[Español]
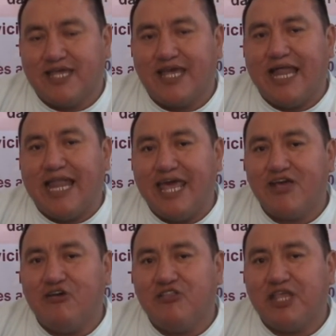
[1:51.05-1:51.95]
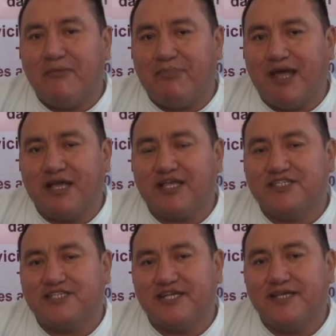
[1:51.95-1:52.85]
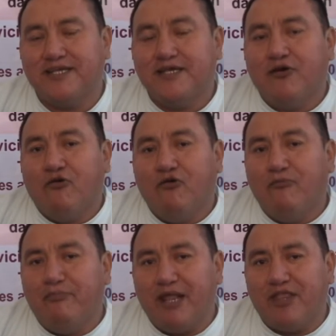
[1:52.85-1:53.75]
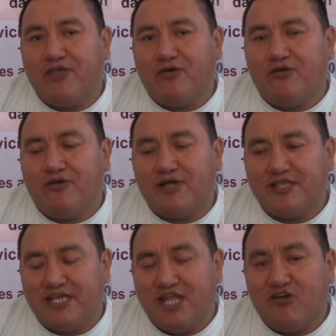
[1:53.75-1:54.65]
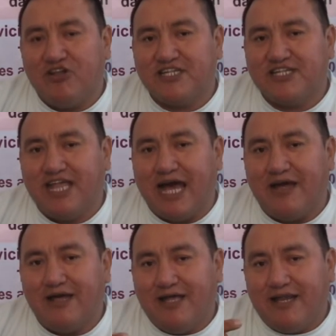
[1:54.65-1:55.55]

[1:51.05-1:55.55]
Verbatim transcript: que la ley contempla que si un predio que tiene conexidad